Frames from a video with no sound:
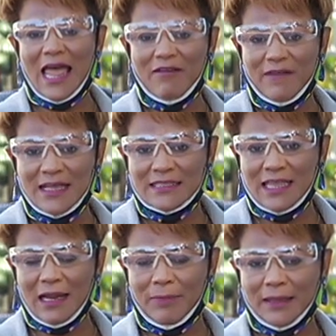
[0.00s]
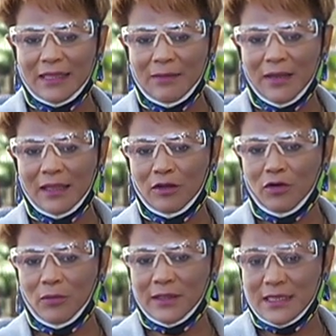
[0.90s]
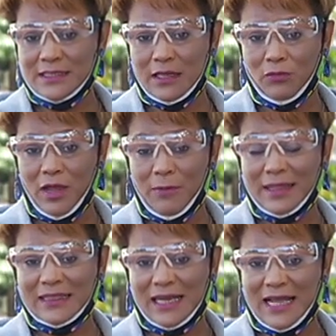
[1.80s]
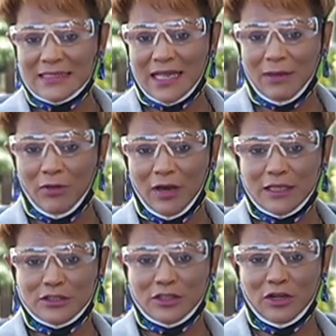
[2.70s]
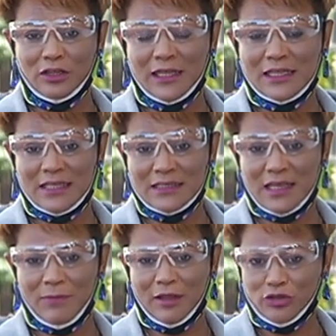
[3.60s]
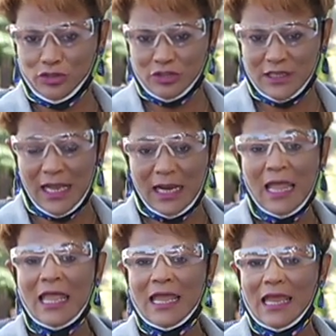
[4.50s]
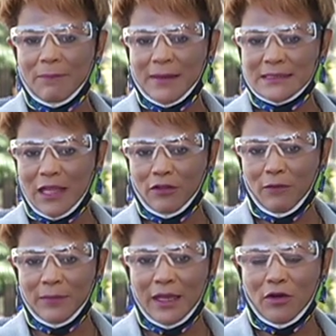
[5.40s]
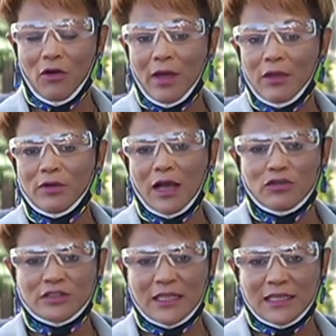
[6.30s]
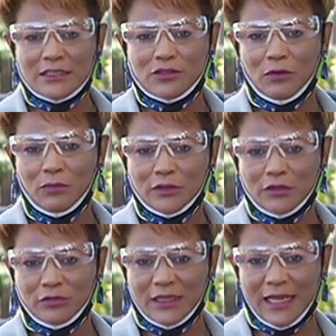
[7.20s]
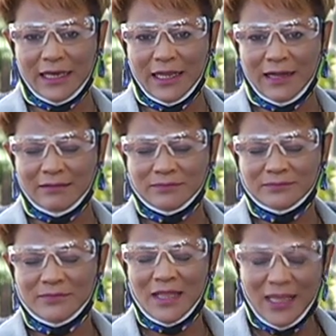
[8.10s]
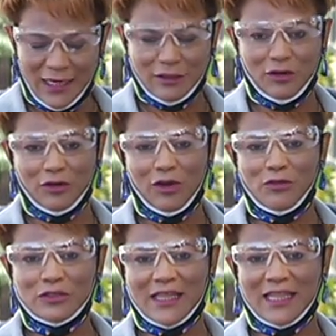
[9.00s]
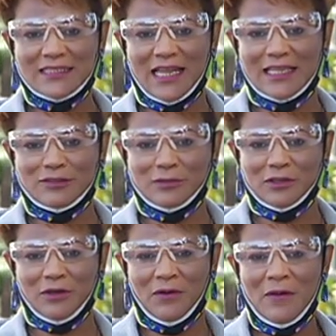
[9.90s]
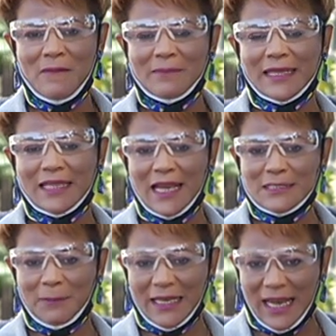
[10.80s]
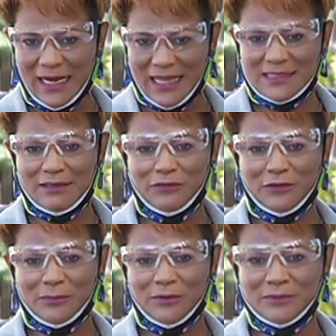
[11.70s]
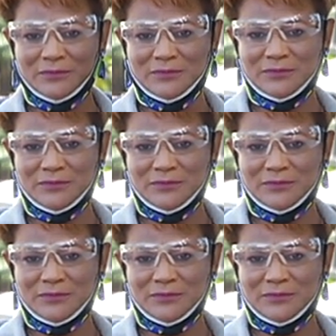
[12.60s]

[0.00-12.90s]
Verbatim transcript: avance de la pandemia del COVID-19 tras la violación del distanciamiento social el pasado domingo en una concentración multitudinaria. Retorno con ustedes al estudio. Martina Espinal les informó.